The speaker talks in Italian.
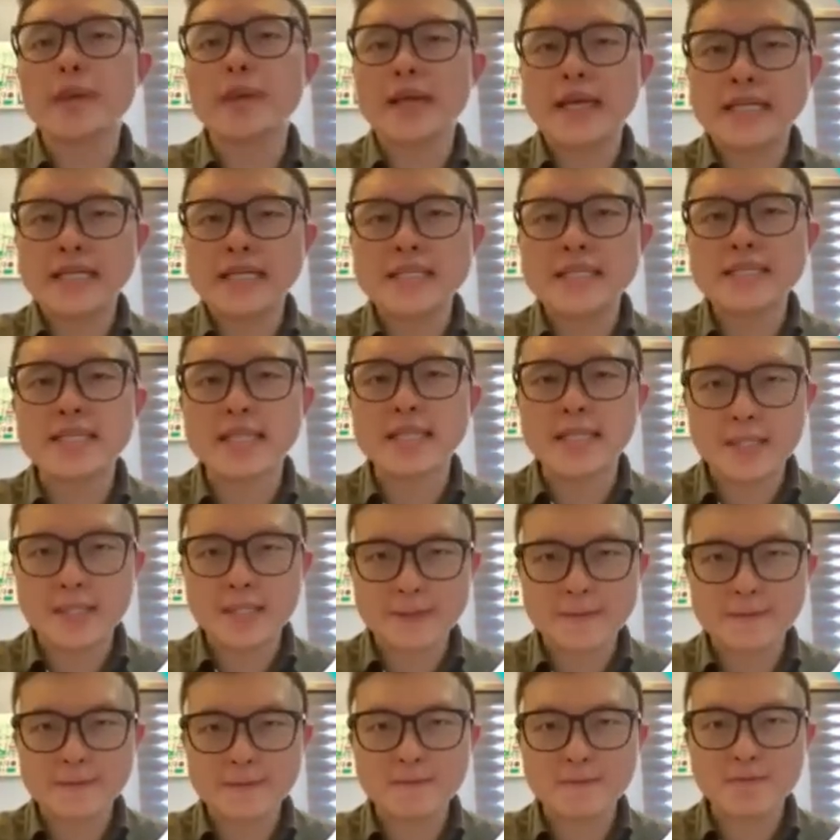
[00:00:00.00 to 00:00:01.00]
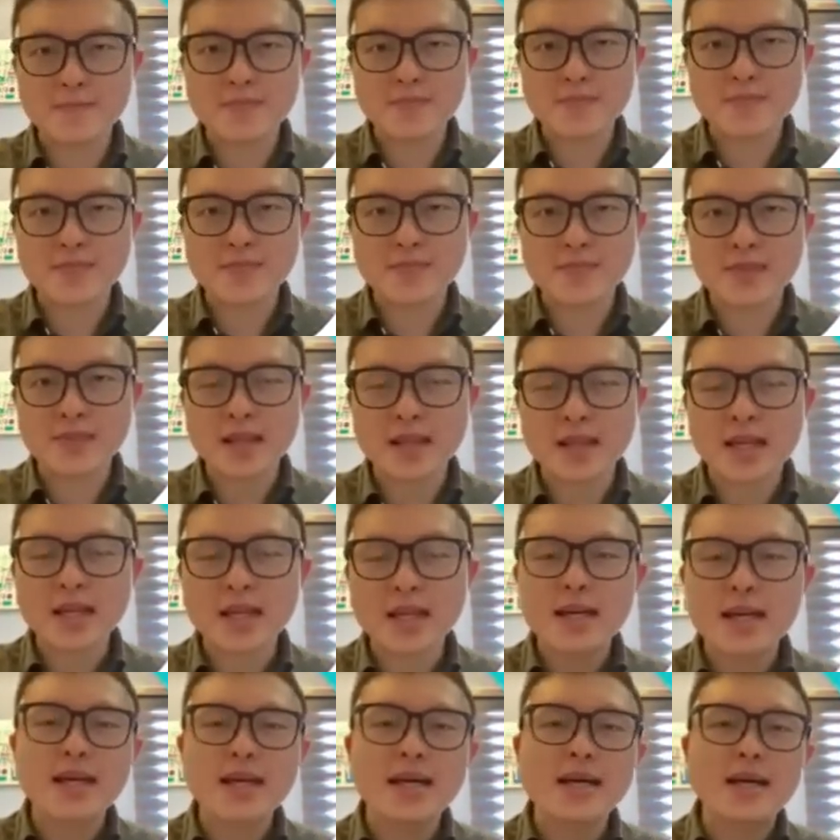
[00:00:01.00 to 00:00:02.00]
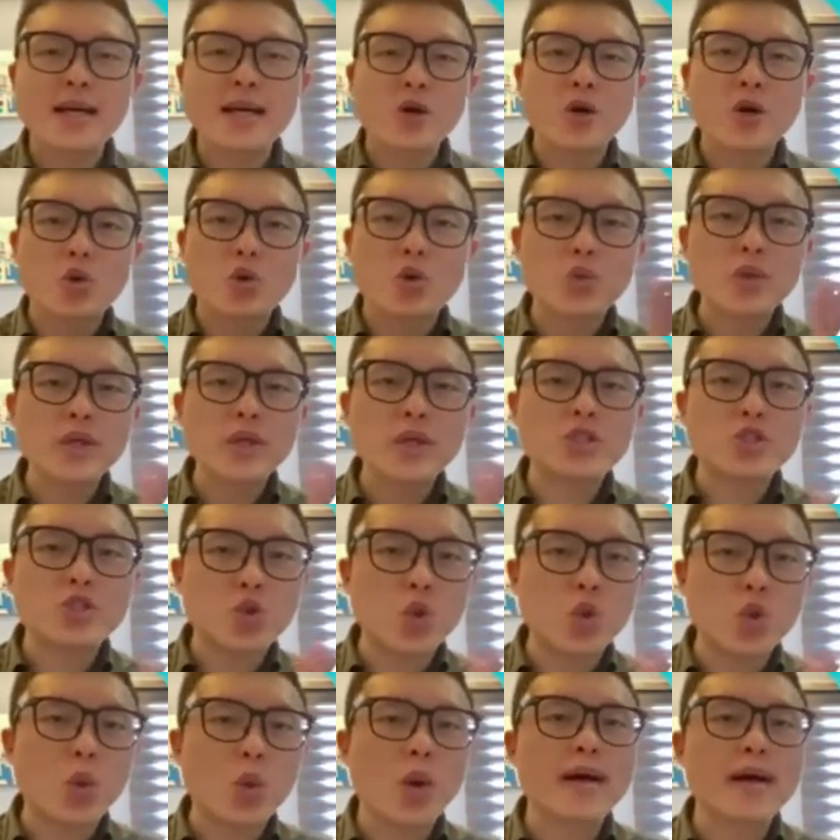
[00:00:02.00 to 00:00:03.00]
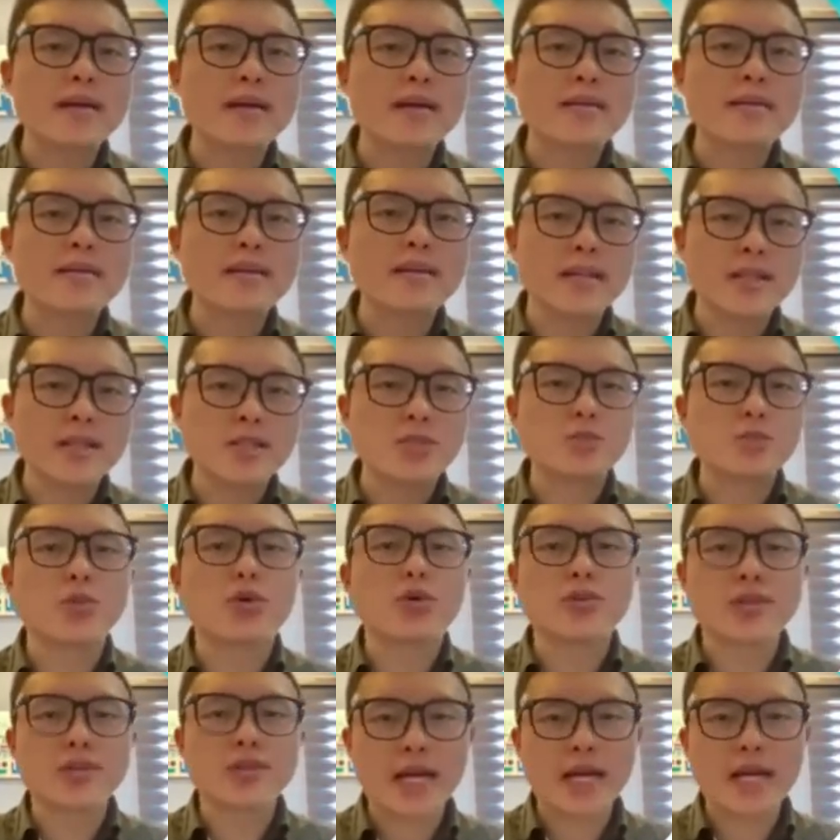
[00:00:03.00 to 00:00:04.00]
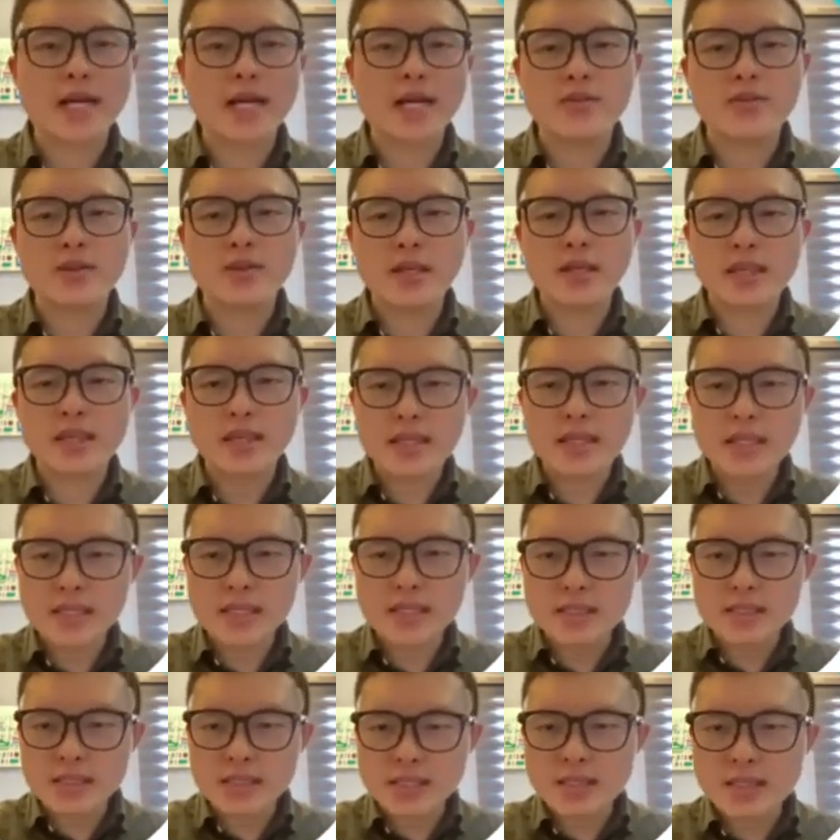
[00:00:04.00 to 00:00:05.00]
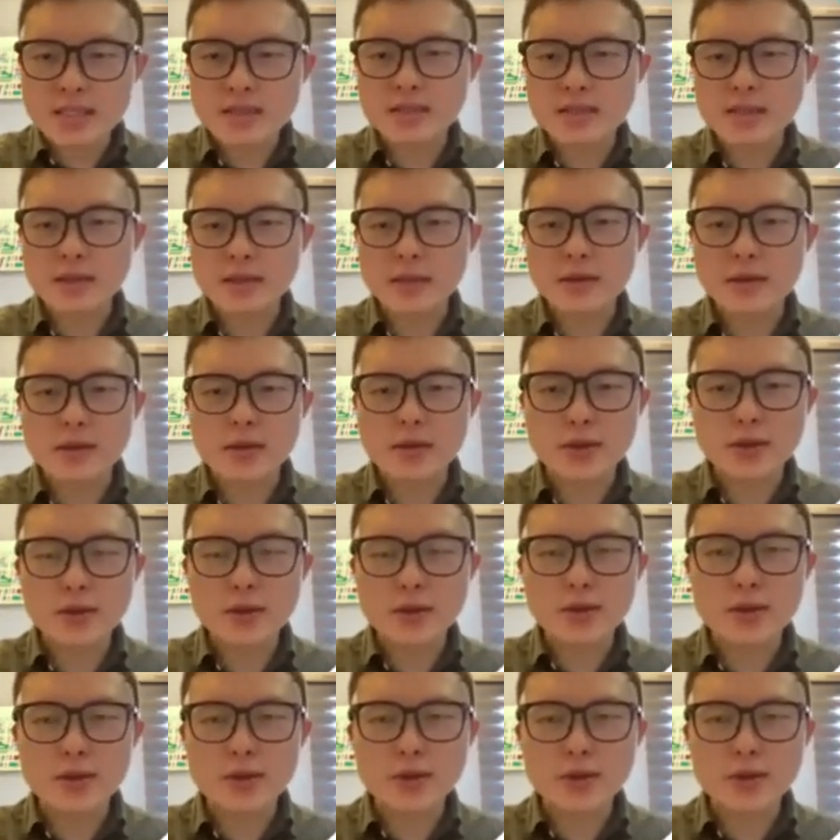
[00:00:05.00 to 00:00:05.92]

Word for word: Il modo migliore sarebbe di prima togliere la vernice vecchia, giusto?